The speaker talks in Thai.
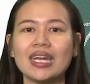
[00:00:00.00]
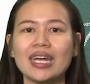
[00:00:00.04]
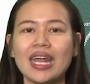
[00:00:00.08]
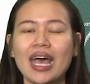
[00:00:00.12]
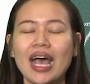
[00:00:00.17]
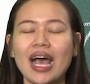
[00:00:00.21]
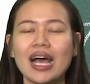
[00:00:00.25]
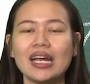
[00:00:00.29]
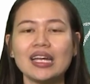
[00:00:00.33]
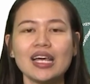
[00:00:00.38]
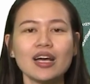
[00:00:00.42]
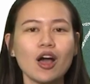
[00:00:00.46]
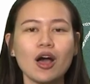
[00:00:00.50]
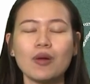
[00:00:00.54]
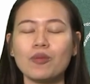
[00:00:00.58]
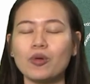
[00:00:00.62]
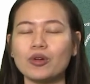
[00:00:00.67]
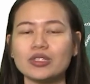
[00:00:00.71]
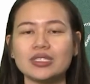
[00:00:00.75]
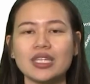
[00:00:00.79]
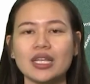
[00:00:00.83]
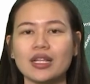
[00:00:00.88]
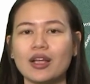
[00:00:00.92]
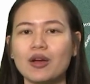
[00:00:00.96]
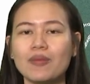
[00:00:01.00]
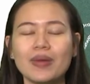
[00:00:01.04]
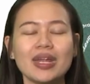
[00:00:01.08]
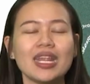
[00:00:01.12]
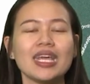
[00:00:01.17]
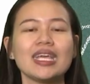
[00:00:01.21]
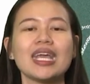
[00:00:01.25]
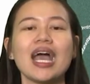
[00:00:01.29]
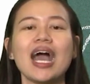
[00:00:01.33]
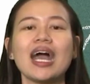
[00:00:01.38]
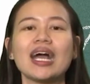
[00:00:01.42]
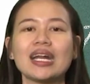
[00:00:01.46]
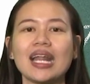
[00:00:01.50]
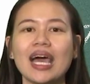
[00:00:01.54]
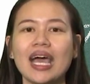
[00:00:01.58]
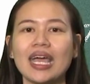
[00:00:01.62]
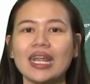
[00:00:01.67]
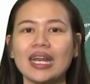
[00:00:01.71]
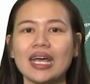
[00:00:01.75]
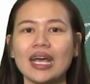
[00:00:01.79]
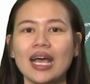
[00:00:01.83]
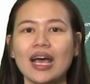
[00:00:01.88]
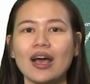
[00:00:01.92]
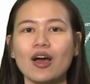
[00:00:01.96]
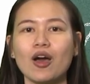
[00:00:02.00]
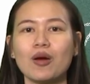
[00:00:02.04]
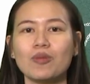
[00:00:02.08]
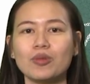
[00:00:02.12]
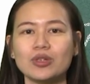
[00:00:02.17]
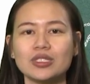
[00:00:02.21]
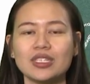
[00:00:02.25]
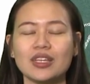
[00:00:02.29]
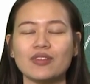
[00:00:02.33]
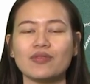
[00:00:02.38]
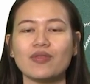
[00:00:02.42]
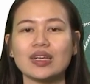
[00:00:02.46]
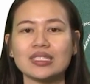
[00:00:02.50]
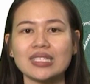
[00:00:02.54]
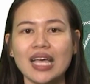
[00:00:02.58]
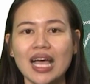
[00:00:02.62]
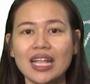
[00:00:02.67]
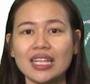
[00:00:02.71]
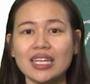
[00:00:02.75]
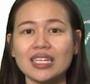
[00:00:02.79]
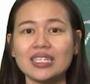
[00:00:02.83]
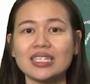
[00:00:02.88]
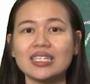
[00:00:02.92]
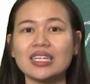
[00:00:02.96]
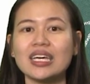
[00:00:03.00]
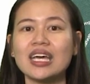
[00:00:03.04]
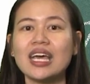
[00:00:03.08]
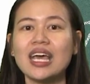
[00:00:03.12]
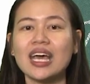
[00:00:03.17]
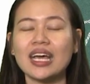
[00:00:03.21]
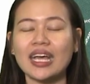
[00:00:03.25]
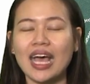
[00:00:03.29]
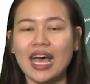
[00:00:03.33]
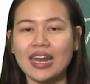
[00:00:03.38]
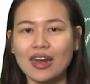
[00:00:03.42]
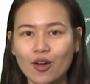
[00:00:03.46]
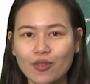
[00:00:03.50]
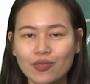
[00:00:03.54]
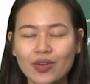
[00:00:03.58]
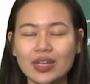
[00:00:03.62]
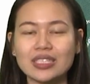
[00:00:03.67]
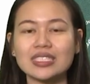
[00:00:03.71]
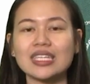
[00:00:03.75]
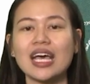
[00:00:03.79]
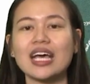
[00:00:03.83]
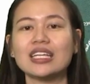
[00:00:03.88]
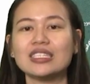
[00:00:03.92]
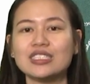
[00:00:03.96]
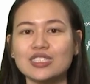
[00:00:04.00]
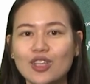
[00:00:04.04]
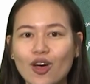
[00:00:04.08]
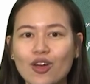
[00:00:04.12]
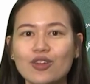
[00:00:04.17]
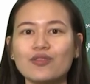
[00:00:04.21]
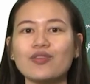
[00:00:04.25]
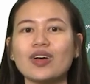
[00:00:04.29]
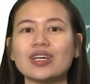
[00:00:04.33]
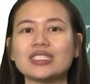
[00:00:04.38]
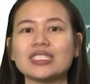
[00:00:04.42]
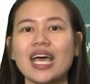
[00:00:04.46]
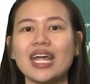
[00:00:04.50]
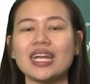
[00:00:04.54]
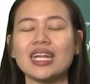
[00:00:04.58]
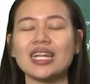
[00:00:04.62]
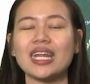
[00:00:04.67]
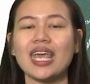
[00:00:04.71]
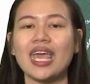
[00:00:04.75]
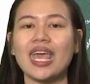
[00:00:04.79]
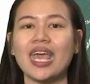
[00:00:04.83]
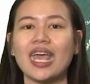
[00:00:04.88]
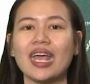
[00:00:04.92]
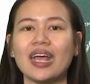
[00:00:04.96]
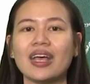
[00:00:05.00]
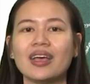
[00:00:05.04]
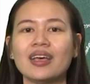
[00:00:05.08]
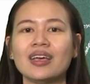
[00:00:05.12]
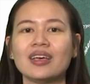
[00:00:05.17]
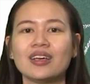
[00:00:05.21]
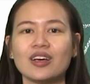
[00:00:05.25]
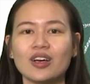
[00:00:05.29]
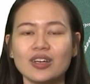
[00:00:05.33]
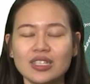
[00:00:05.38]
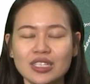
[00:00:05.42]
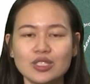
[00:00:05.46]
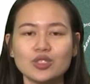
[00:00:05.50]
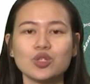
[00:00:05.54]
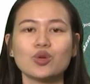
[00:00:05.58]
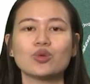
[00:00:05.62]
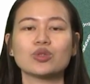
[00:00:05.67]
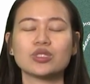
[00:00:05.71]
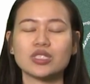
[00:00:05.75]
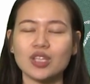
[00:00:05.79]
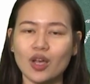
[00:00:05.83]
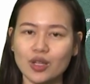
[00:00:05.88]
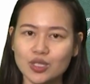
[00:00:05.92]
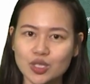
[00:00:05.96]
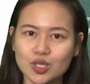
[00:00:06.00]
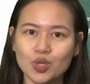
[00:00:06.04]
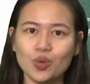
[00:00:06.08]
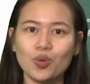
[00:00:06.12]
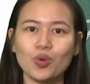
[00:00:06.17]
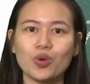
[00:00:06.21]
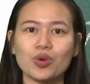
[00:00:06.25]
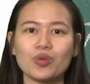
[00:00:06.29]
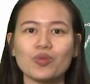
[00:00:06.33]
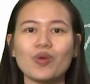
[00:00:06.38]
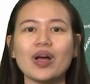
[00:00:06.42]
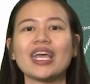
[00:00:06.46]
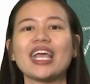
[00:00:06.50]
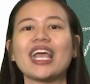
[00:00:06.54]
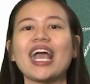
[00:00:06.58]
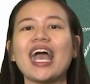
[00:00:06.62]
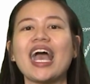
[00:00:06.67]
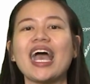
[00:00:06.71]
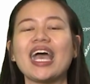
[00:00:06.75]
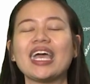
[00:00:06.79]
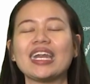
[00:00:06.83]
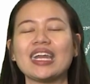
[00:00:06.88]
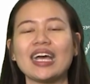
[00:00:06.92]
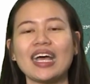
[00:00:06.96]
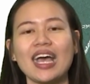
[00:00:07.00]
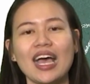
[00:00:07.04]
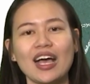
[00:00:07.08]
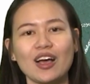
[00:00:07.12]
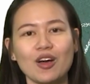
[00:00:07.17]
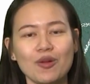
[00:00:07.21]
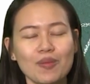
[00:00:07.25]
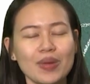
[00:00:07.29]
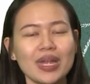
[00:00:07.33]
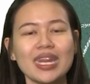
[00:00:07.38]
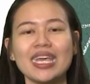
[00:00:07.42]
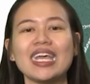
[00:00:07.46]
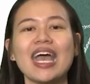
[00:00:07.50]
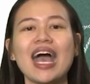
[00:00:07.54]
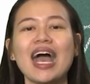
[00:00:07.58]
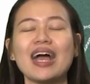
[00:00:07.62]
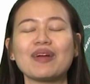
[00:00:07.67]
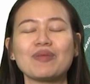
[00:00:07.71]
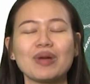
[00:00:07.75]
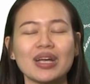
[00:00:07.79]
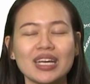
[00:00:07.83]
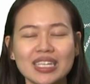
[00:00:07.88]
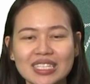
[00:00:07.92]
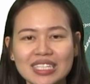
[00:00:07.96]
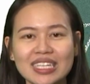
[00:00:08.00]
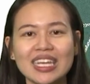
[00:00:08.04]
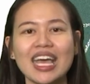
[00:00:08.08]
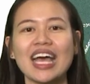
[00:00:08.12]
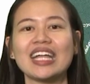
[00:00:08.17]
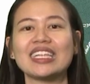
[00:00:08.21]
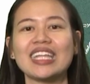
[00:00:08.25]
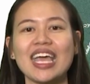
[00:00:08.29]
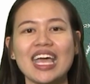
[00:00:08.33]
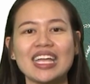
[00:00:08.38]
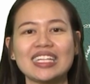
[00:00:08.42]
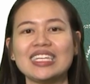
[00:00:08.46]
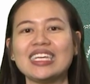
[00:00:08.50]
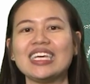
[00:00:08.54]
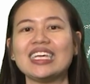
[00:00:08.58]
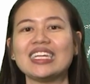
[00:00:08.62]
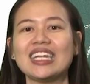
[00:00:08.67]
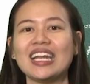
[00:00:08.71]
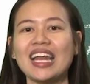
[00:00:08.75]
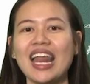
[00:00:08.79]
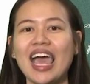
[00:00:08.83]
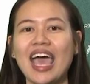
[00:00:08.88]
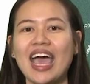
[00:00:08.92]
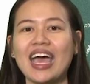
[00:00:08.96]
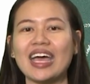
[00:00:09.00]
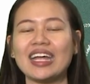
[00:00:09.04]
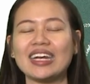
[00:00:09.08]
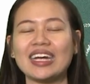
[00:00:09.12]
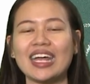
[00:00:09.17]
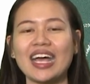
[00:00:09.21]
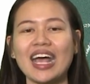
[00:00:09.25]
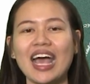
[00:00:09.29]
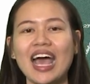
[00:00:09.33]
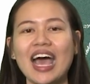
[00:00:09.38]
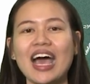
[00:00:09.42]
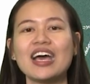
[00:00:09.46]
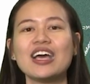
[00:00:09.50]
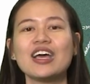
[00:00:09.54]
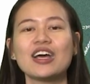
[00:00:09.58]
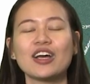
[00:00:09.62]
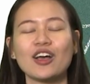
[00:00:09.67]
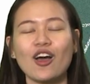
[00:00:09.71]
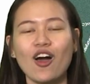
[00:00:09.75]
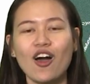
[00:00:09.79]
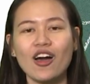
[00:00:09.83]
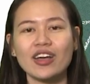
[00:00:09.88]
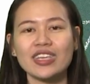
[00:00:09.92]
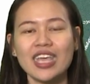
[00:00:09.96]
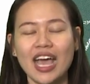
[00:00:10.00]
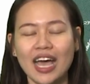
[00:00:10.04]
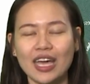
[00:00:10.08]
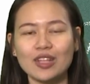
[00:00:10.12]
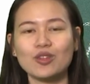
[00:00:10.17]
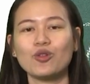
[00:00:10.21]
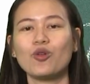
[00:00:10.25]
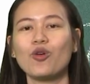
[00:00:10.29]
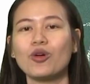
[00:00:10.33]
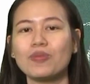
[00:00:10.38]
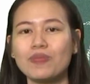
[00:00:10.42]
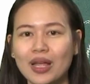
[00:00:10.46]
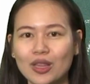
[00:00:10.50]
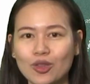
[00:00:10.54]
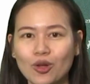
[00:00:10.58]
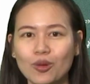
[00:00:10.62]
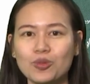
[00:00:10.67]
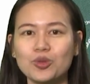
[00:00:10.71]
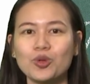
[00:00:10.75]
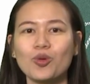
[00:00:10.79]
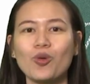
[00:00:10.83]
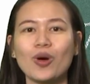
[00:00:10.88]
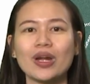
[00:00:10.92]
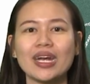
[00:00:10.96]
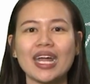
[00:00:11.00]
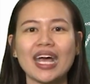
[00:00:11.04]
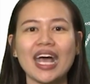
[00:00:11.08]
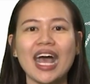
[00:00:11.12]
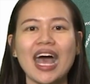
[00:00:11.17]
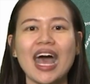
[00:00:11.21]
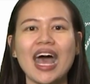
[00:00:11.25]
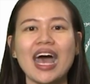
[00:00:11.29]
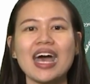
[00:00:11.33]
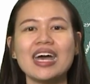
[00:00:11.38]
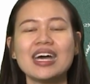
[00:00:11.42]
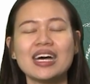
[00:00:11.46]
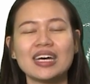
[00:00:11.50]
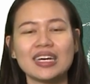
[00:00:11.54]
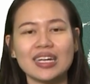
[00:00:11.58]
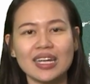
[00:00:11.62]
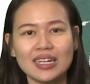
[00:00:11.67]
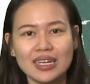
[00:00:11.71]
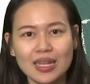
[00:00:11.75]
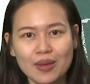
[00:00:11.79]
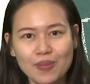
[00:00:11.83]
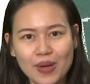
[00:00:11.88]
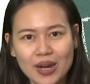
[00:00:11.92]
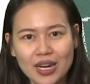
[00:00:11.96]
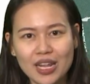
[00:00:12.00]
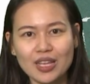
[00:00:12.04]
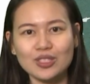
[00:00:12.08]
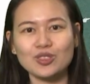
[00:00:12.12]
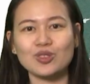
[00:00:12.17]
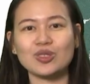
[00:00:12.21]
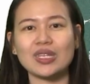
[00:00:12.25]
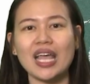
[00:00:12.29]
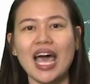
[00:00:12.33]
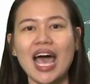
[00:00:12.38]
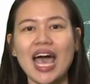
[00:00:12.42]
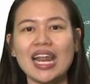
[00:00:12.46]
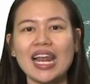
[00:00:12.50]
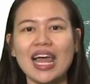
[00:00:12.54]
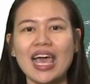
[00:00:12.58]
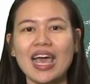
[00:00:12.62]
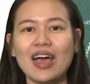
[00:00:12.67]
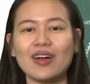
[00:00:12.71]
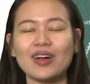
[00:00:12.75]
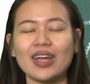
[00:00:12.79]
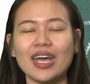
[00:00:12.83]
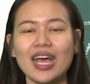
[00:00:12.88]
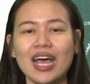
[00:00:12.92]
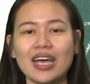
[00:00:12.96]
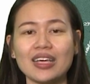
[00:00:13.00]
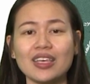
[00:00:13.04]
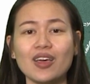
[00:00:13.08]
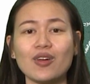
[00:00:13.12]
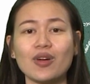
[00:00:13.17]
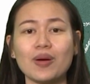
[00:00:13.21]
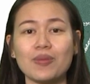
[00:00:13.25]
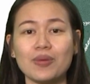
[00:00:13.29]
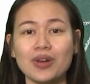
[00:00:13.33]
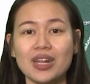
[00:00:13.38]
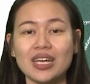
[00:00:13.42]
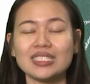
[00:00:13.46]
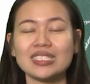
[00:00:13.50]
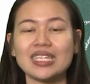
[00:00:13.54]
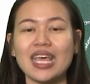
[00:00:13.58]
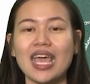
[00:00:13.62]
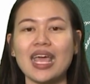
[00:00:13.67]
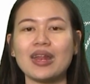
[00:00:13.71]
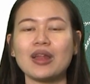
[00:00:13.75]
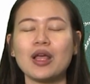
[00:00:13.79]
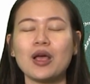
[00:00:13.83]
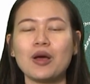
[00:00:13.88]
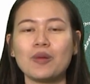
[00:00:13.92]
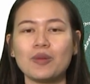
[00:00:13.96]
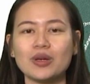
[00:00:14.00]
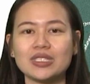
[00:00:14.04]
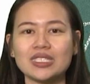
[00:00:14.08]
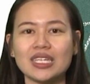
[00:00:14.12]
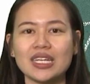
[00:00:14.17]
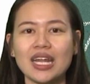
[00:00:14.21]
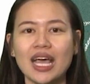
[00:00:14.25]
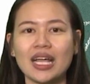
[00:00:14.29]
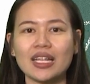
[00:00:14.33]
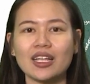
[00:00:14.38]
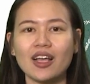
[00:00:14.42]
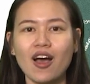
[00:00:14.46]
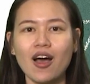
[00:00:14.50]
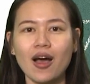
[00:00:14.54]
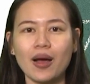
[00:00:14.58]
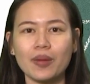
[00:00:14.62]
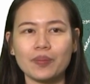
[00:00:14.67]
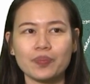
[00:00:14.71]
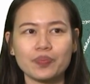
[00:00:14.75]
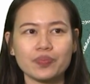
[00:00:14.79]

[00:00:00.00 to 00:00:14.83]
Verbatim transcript: นะคะเรื่องคอมโพสิตก็ไม่ได้ยากอะไรนะคะคอมโพสิตฟังก์ชันก็คือการเอาฟังก์ชันซ้อนฟังก์ชันนั่นเองก็คือสูตรซ้อนสูตรว่าง่ายๆนะคะก็ไม่ได้ยากมันก็คือการแทนที่นั่นแหละนะคะก็อยากให้ทุกคนหมั่นทบทวนนะคะ เรื่องนี้เป็นเรื่องสุดท้ายแล้วนะคะเกี่ยวกับเรื่องเซตเพราะฉะนั้นก็